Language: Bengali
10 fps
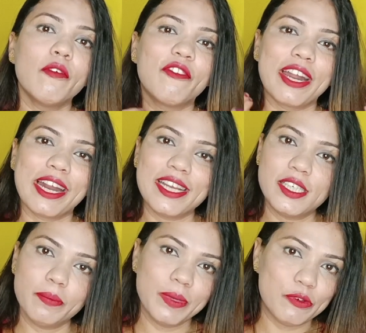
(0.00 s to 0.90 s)

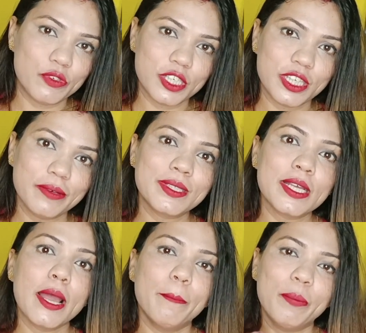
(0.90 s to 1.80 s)
ভ্যারাইটি বিউটি টিপস
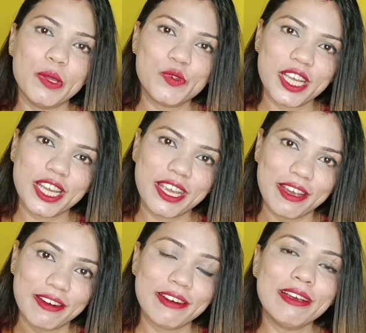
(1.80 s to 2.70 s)
বিউটি
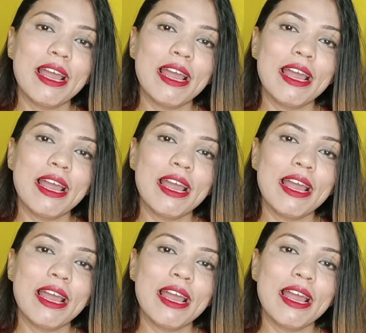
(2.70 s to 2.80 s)
কেয়ার